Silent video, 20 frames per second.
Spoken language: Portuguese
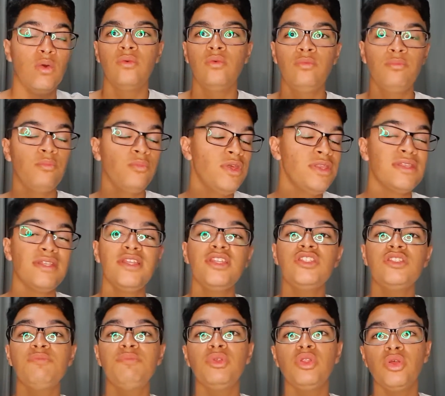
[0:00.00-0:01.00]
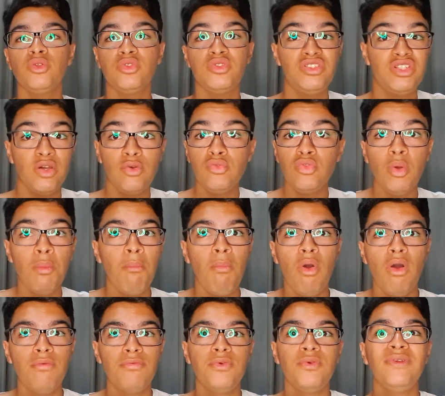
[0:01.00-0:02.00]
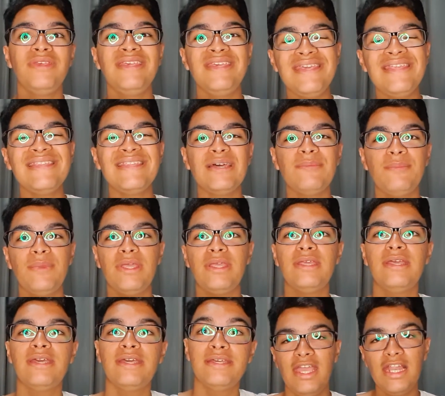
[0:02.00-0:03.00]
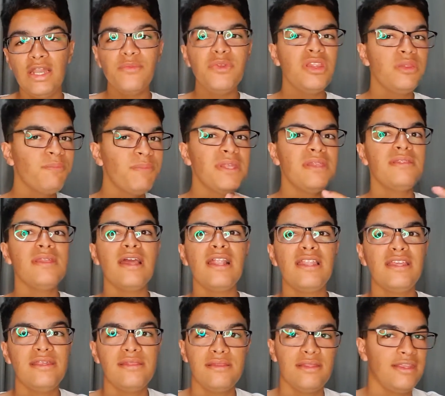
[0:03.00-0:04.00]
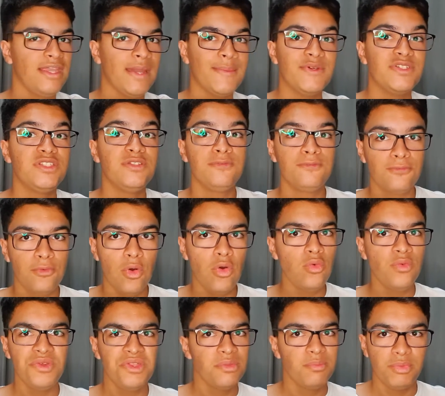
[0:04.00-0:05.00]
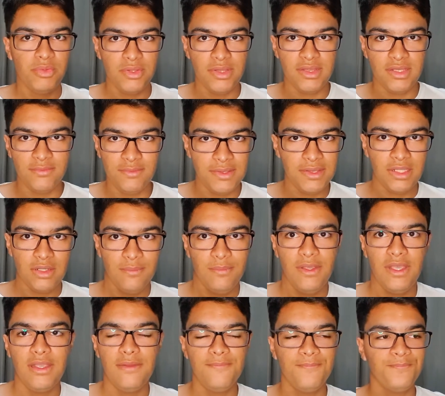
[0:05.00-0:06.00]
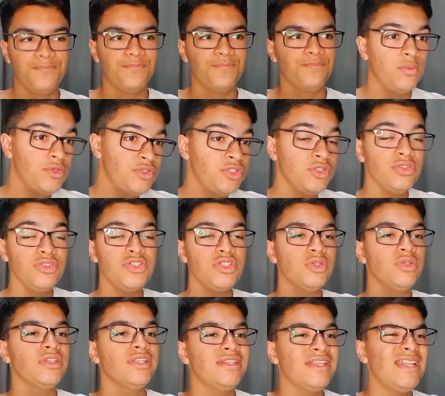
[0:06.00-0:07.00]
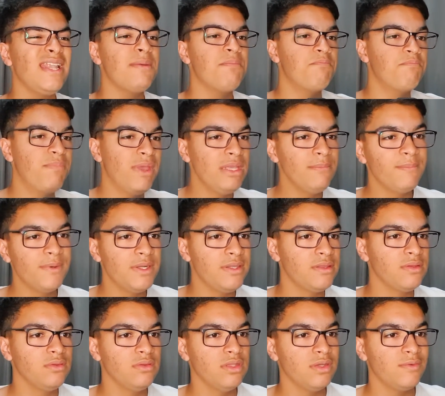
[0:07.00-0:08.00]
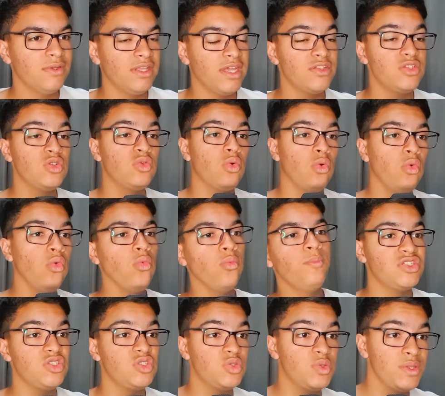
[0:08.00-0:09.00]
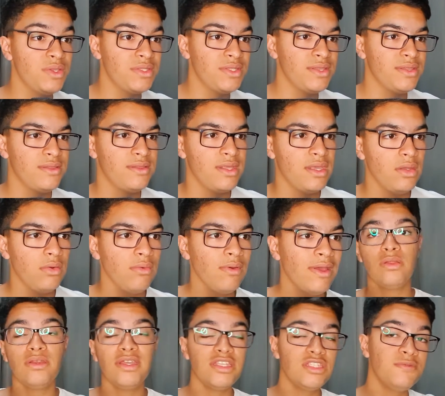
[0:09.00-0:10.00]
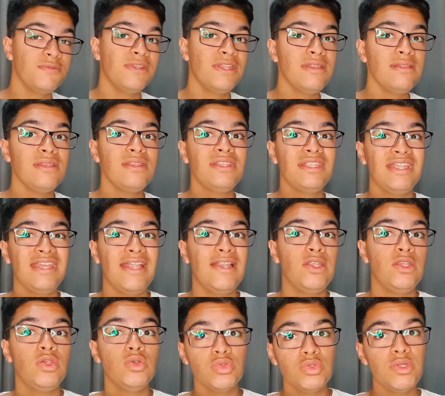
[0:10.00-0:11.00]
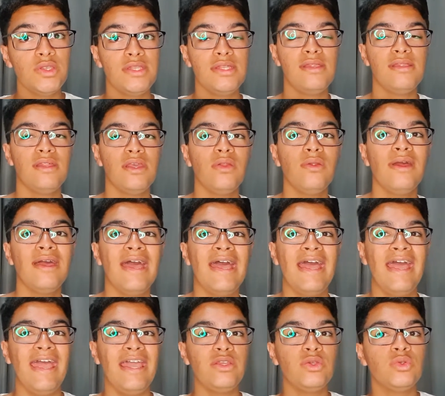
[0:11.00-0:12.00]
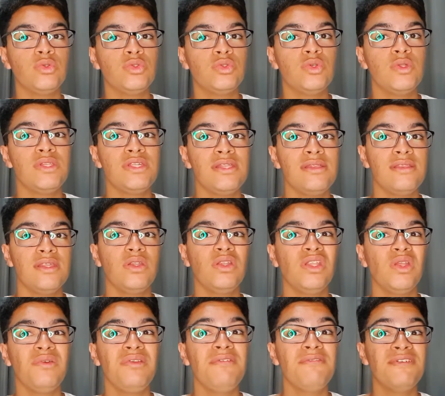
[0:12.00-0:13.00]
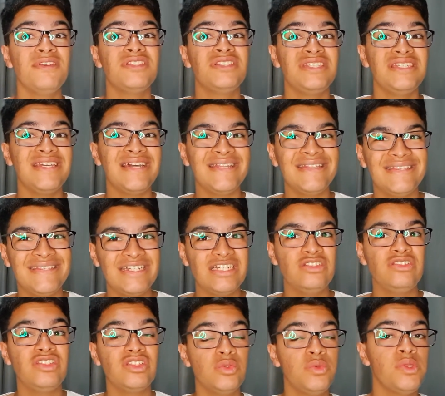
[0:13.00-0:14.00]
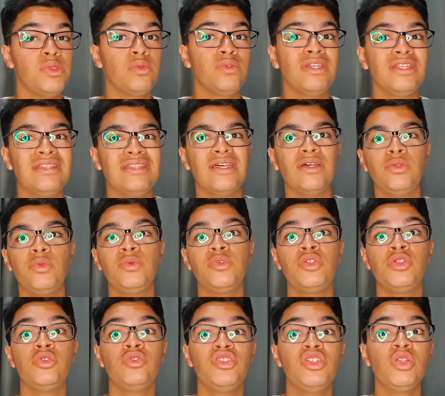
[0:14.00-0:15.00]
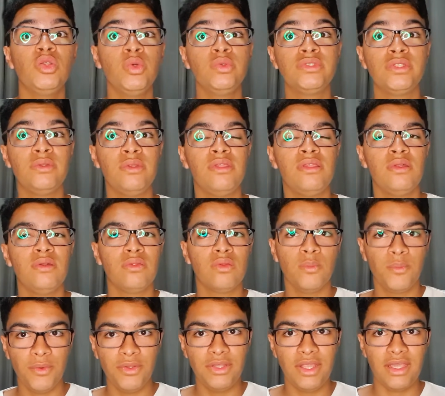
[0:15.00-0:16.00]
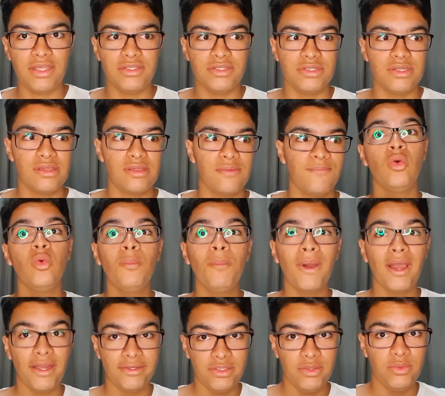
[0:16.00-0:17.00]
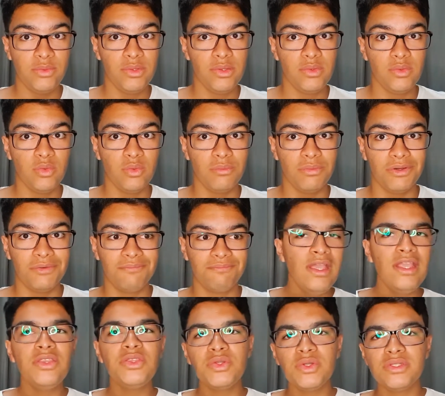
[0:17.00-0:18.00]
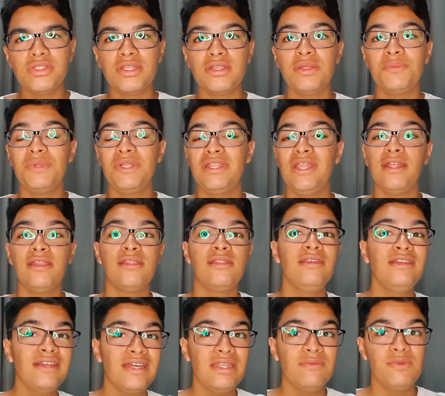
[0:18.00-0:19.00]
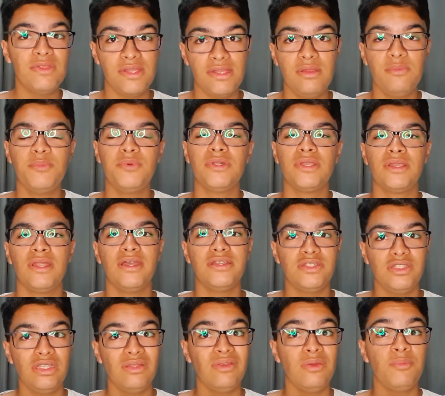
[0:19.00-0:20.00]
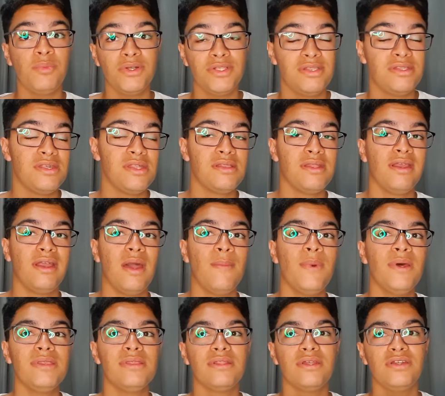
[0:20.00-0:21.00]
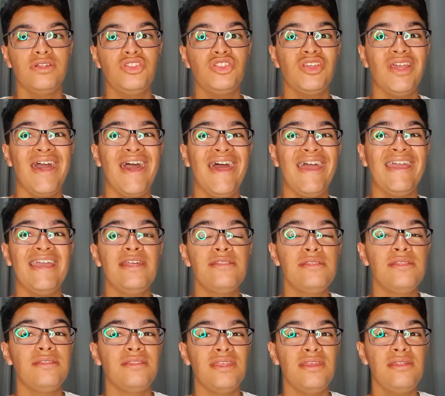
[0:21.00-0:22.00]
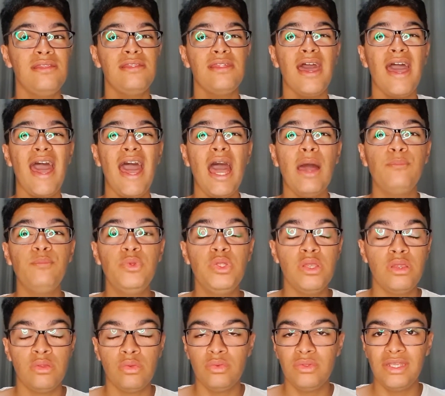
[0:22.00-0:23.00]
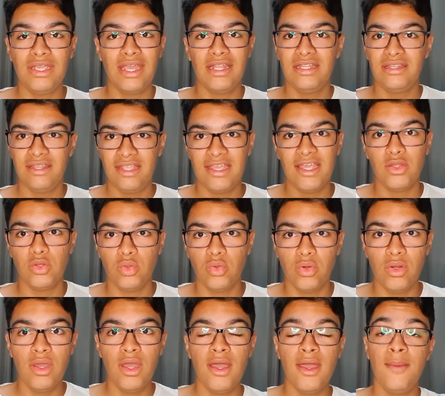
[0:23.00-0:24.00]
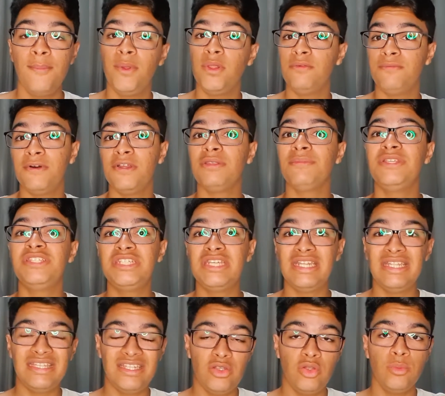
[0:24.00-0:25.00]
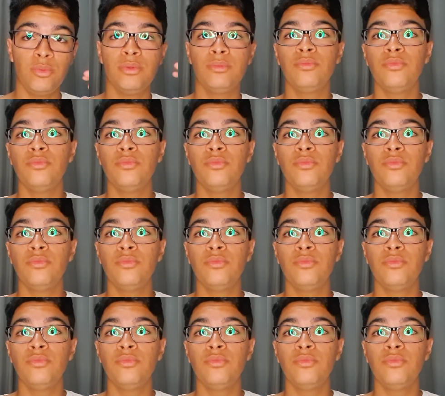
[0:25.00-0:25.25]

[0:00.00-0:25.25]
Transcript: um excelente piloto de automóvel e também ele é um especialista em armas de fogo e explosivos também. O estilo de luta dele é bem parecido, na verdade, com o Injusticeiro, só que a diferença entre ele e o Justiceiro é que o Justiceiro não investiga tanto e não estuda tanto o estilo de luta dos seus oponentes, o Mark costuma. Entre outras habilidades incríveis, esse personagem também pode se destacar bastante a resistência absurda que ele tem à dor, pelo fato de que ele treinou por